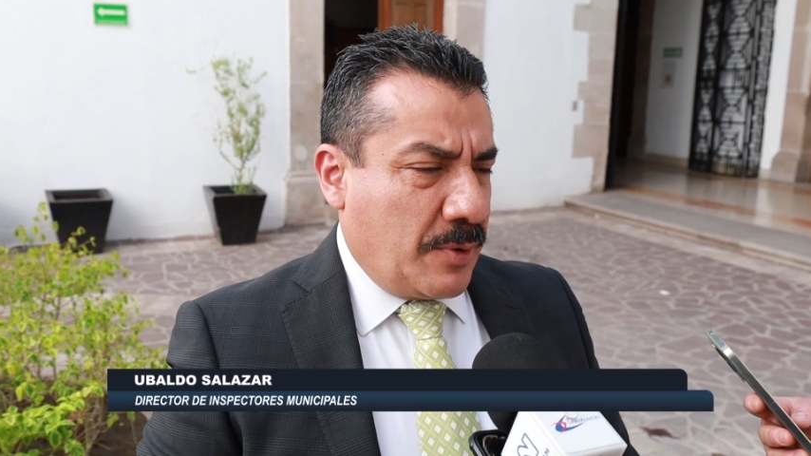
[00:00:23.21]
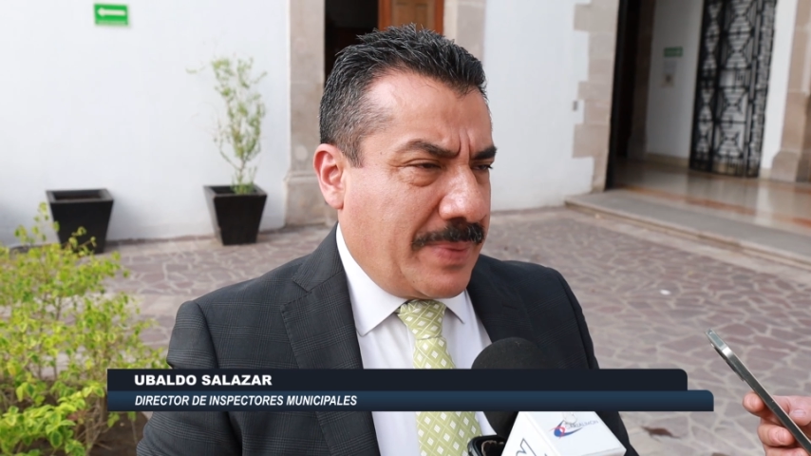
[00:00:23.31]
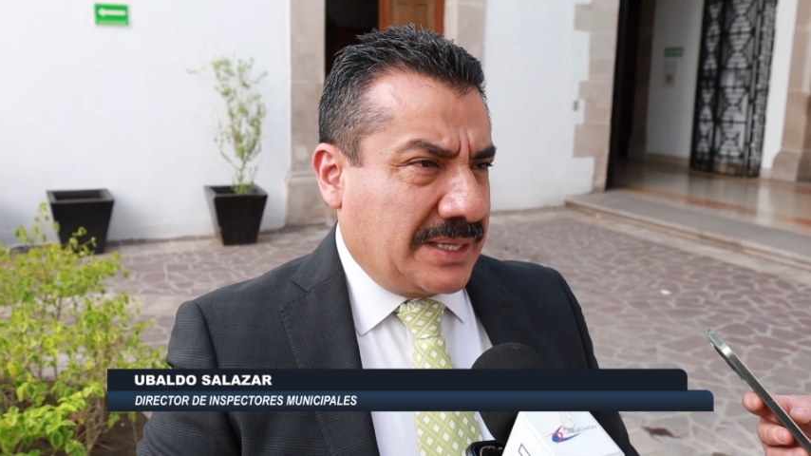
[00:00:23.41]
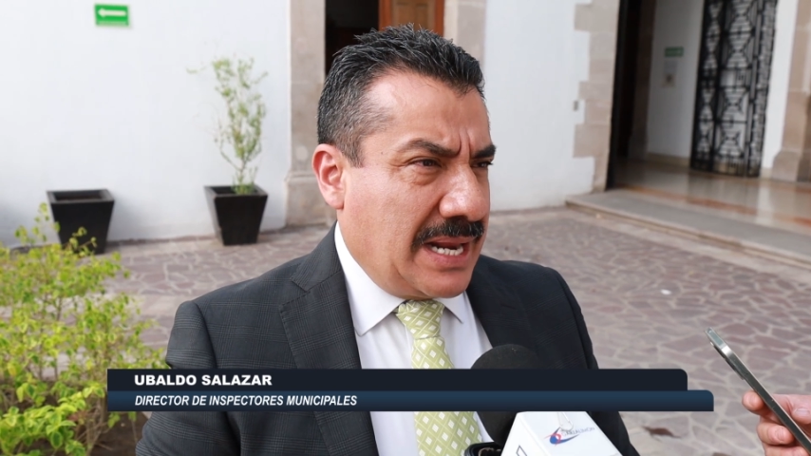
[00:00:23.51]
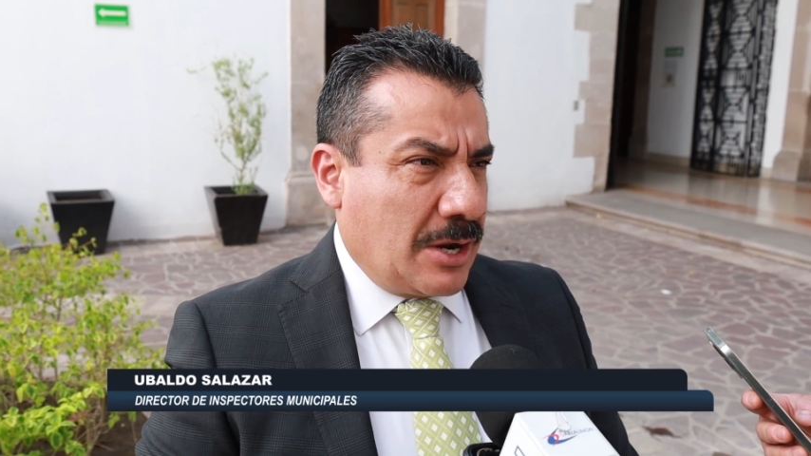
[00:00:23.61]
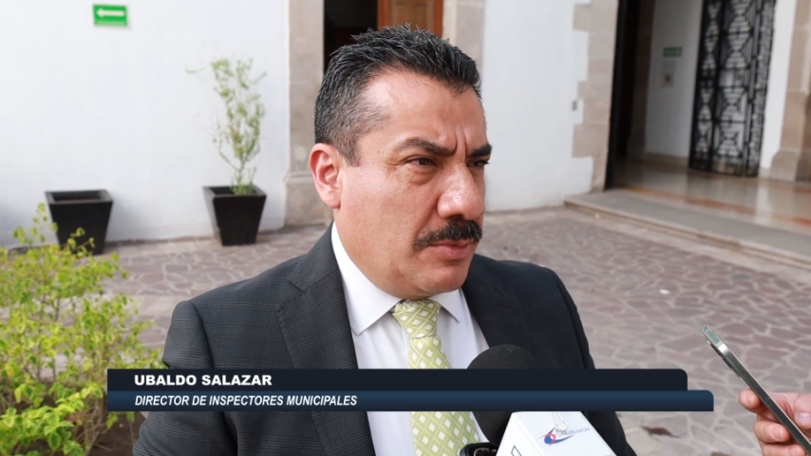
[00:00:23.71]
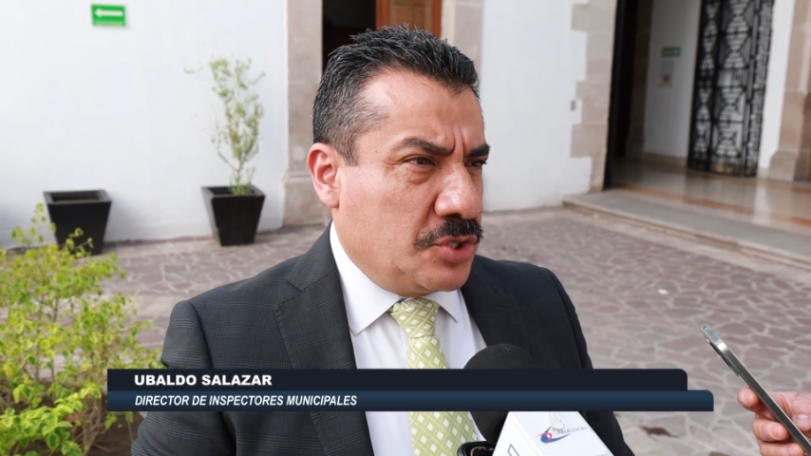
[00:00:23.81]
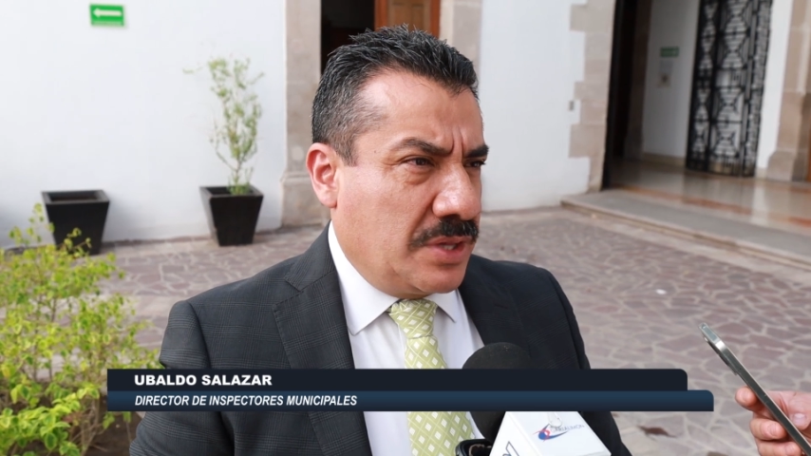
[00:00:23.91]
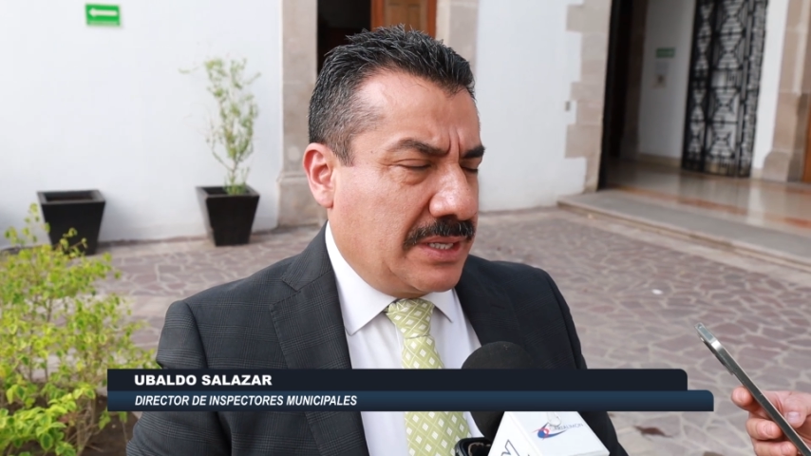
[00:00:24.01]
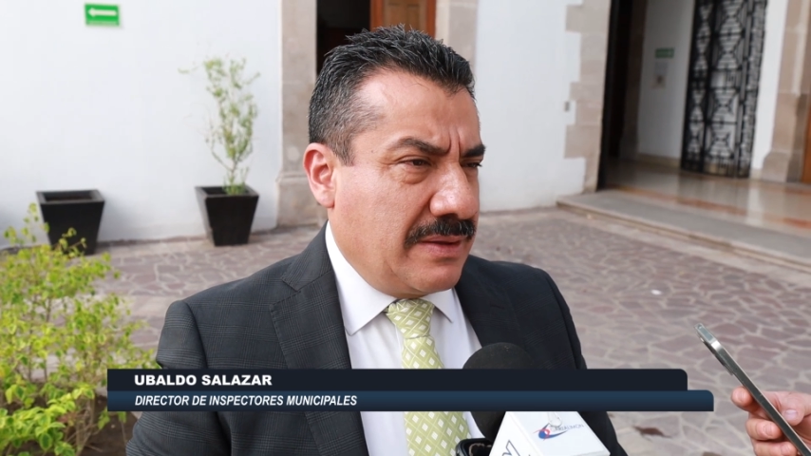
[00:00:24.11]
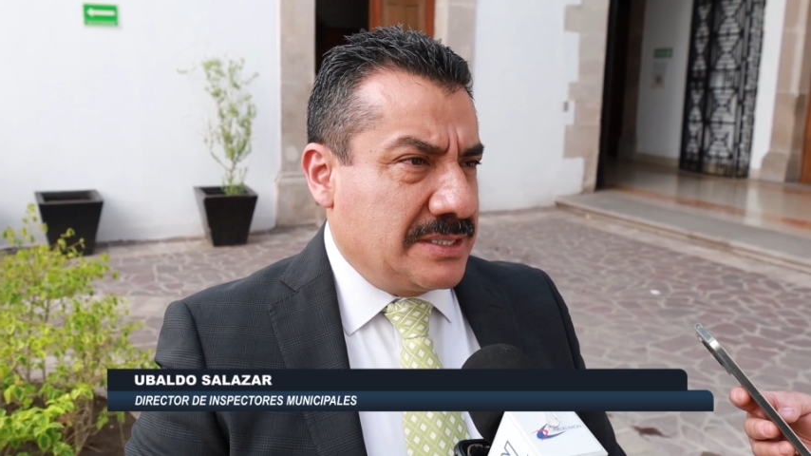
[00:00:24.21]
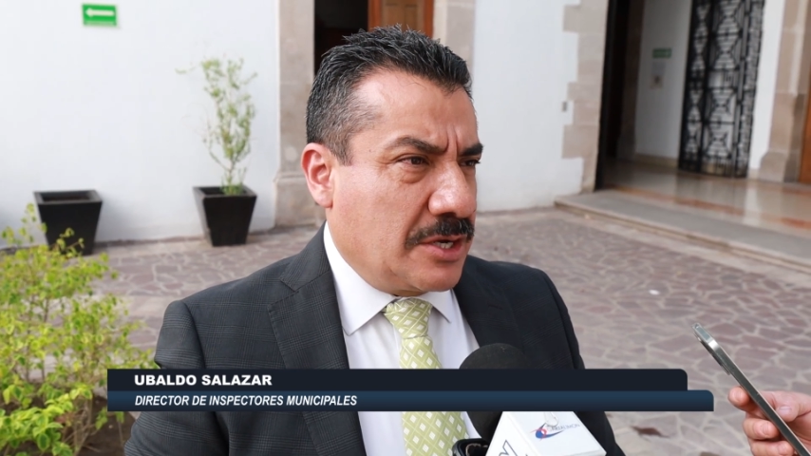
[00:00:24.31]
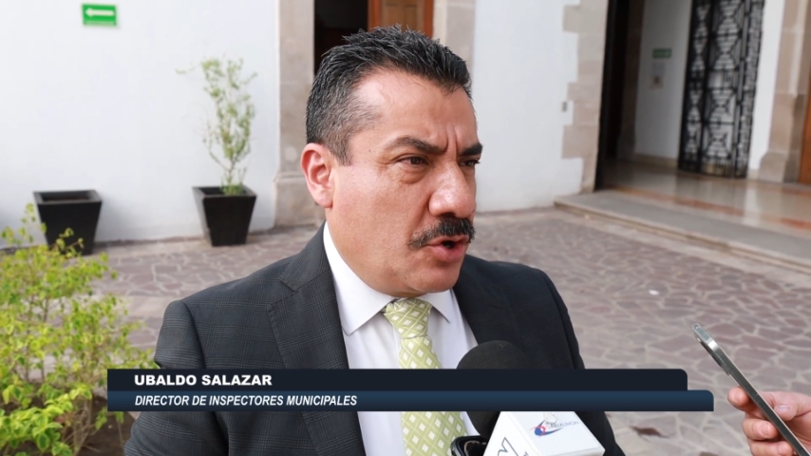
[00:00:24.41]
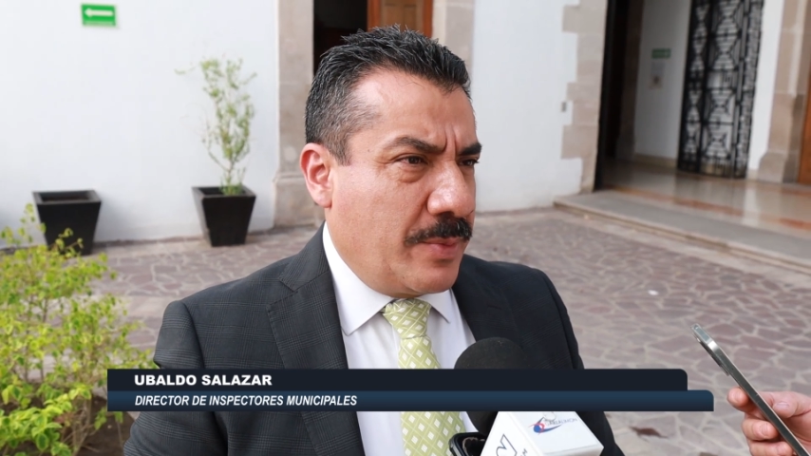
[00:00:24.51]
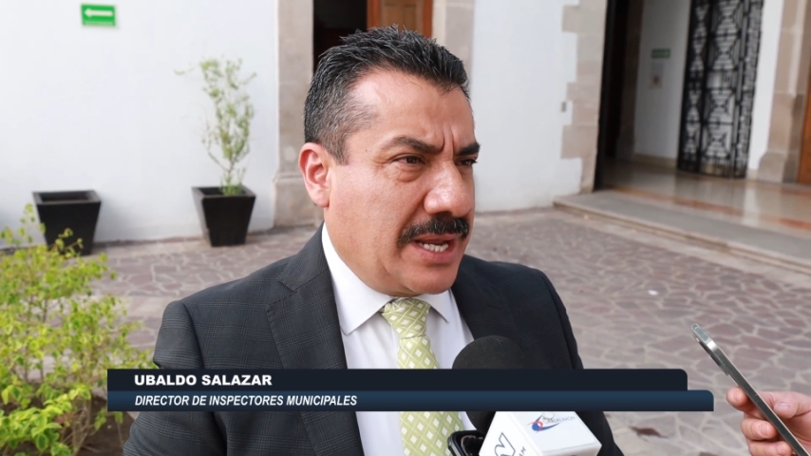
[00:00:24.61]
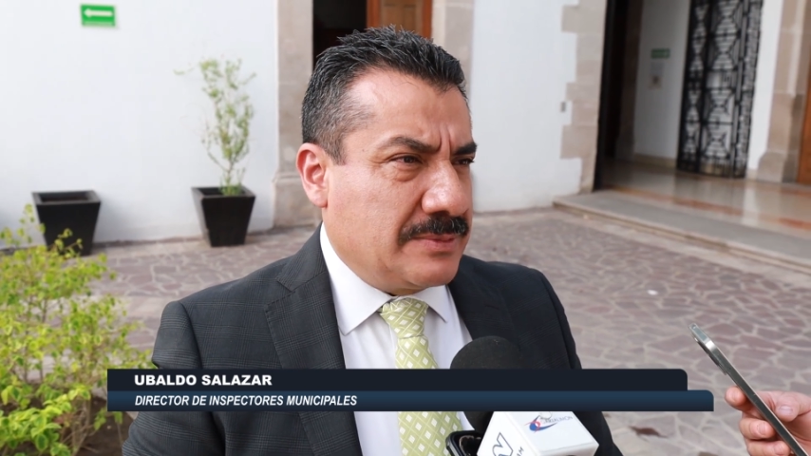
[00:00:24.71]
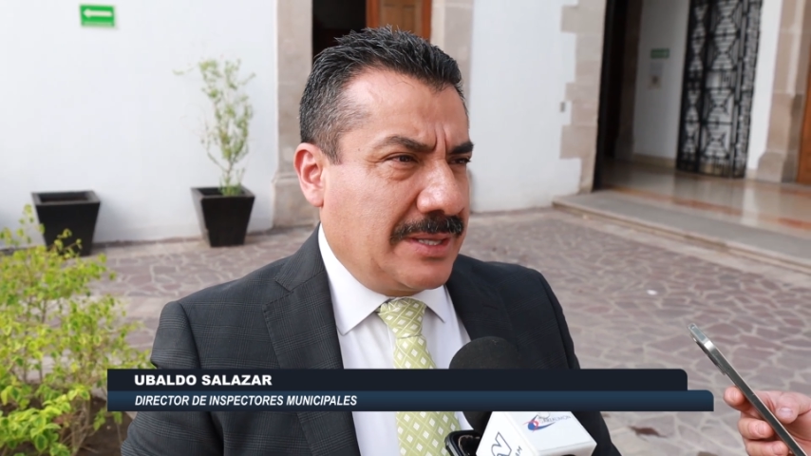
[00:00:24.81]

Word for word: por parte de la Comisión de Actividades Económicas,